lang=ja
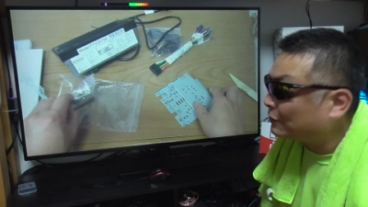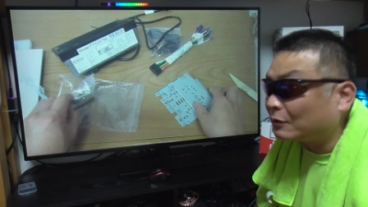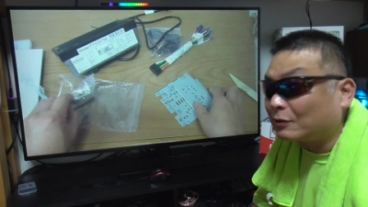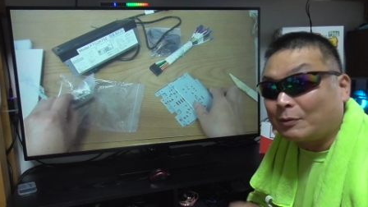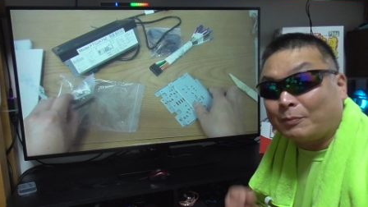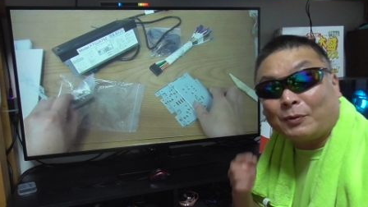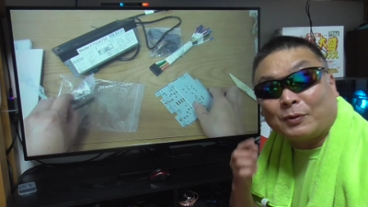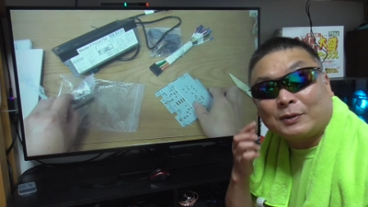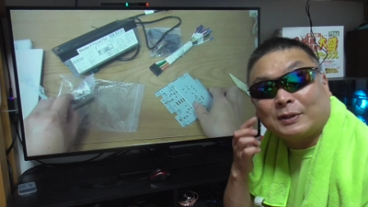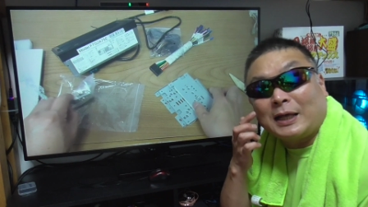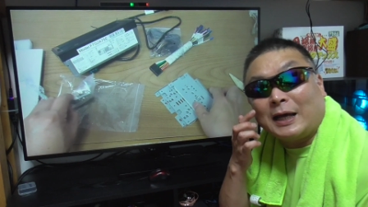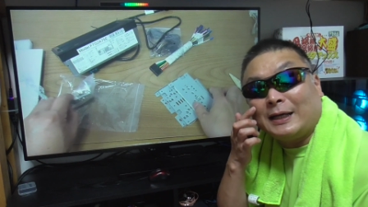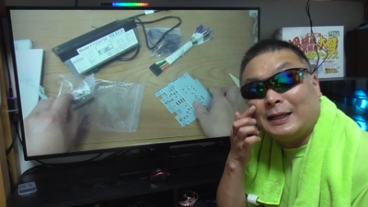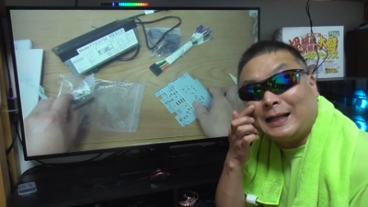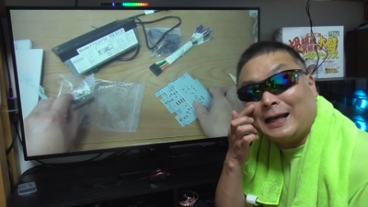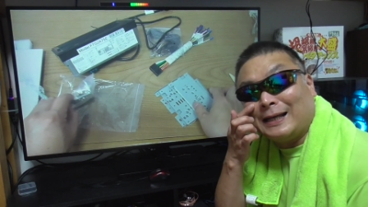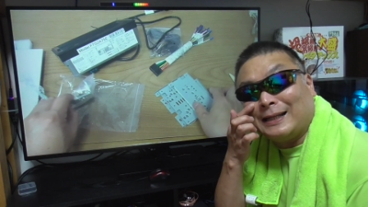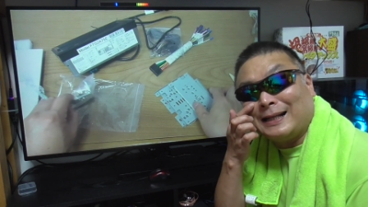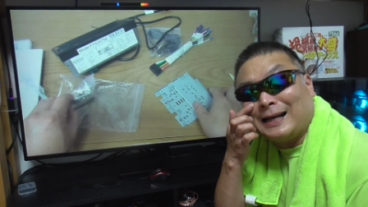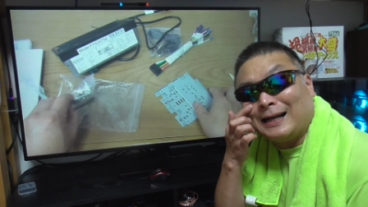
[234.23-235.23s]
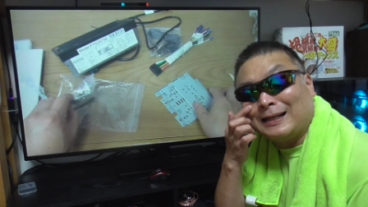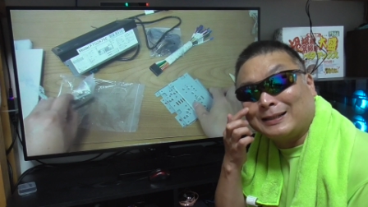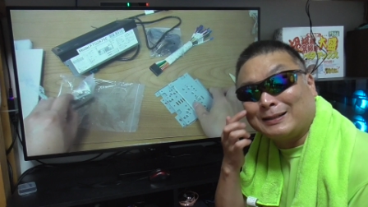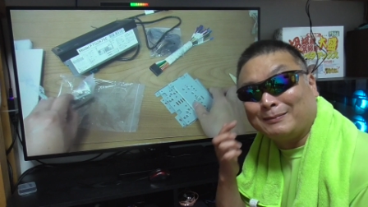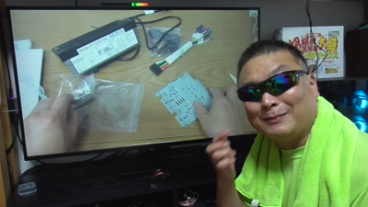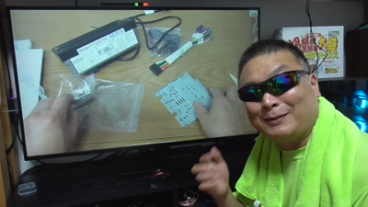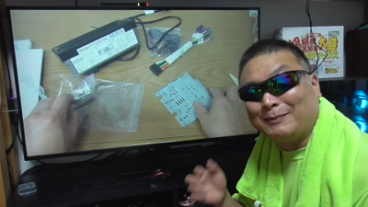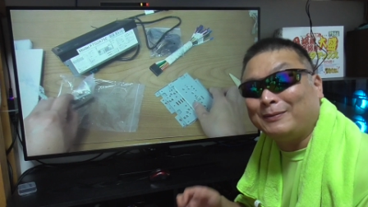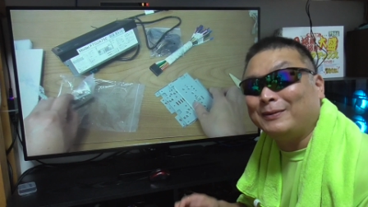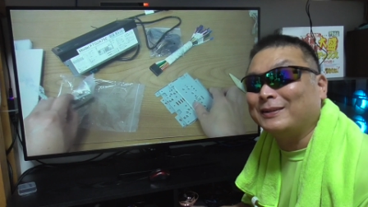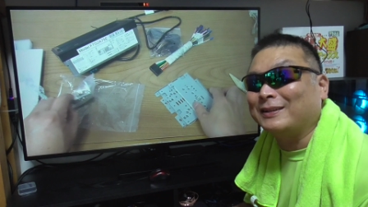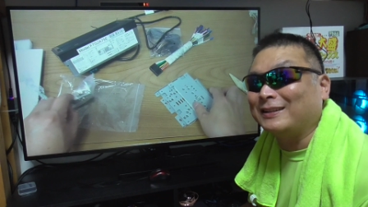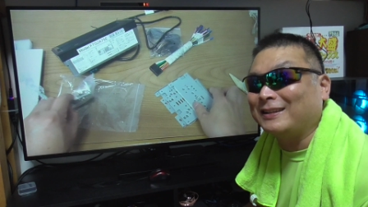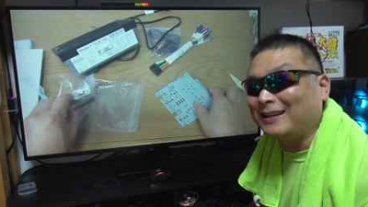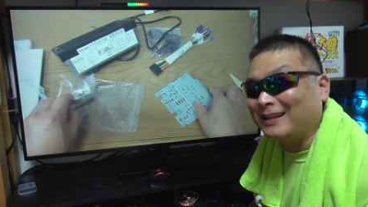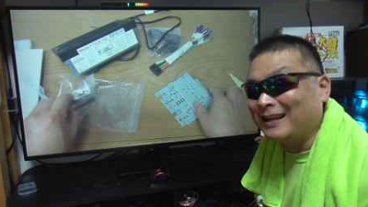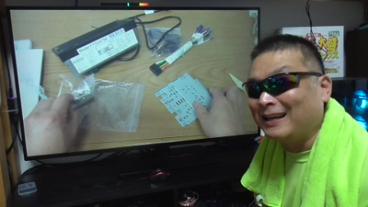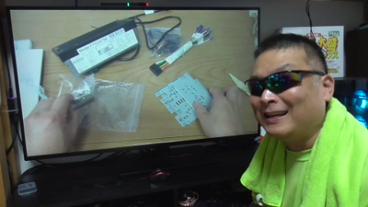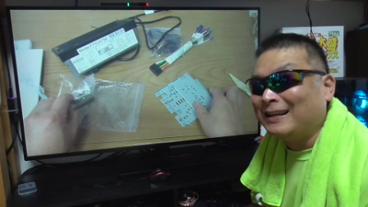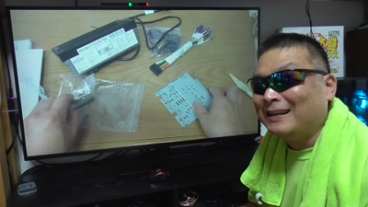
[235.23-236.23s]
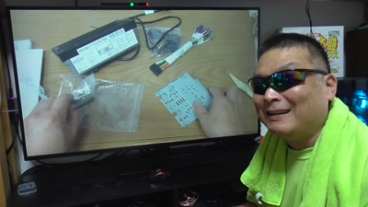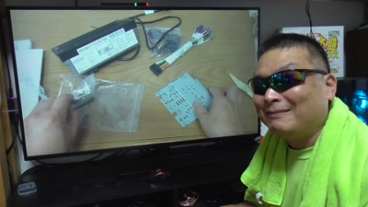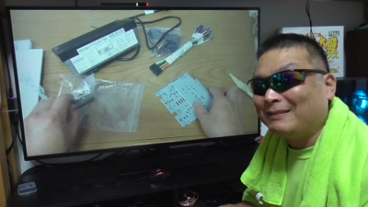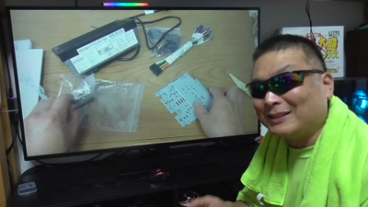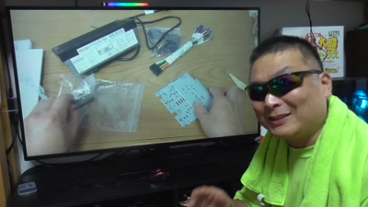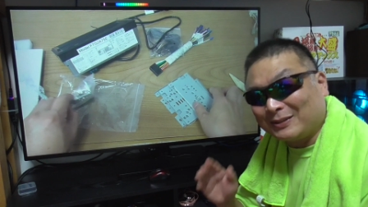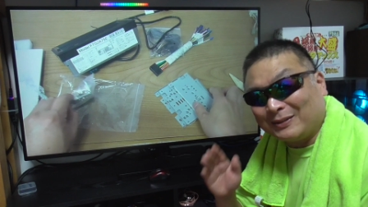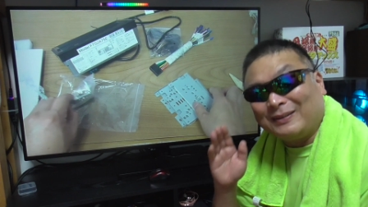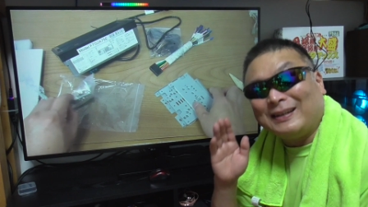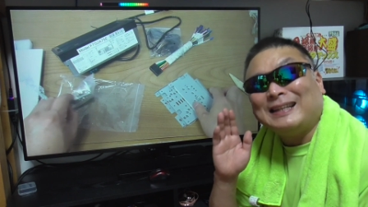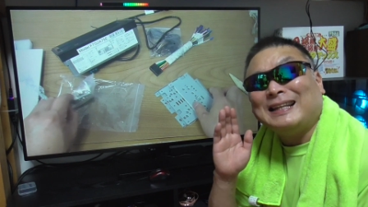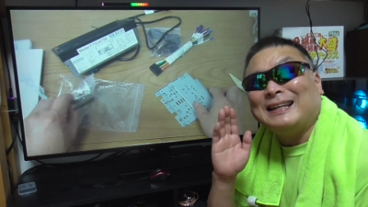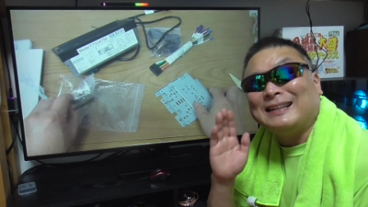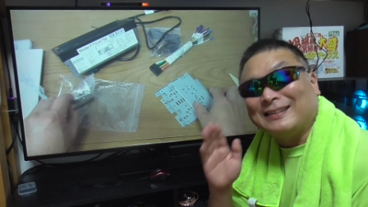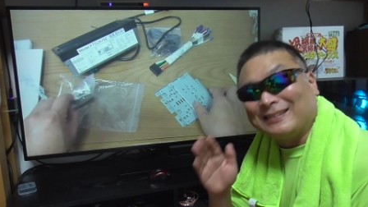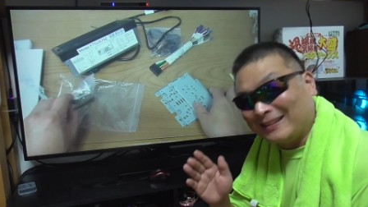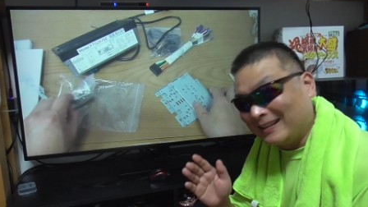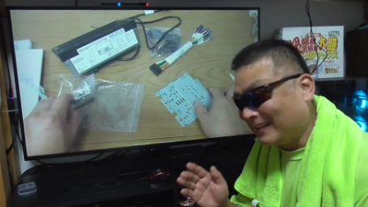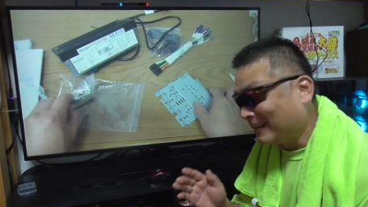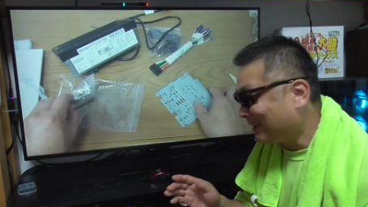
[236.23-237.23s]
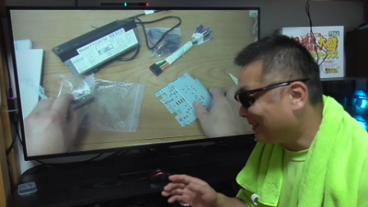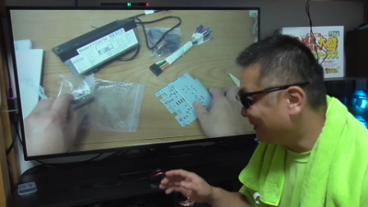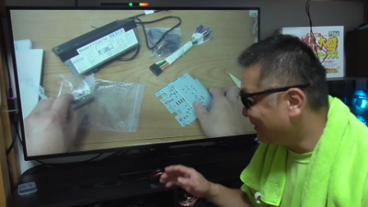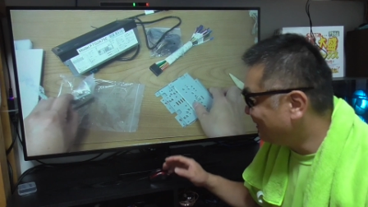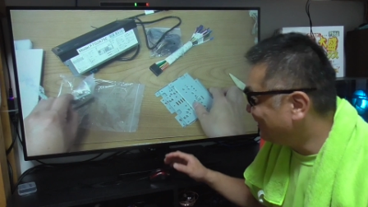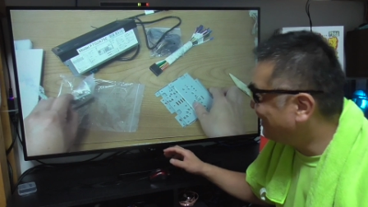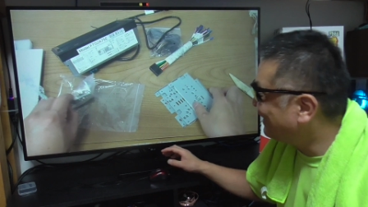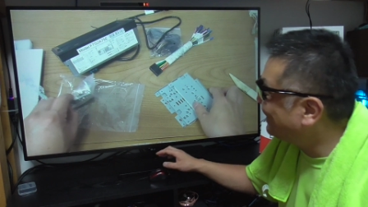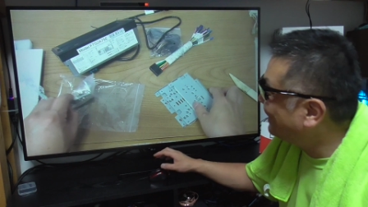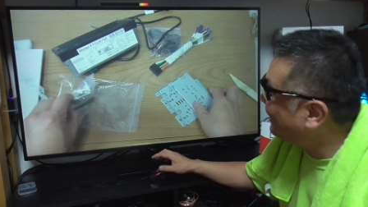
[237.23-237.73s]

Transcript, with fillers: ちょっともったいないなとも思うけどね、まあ、しょうがないよねこれは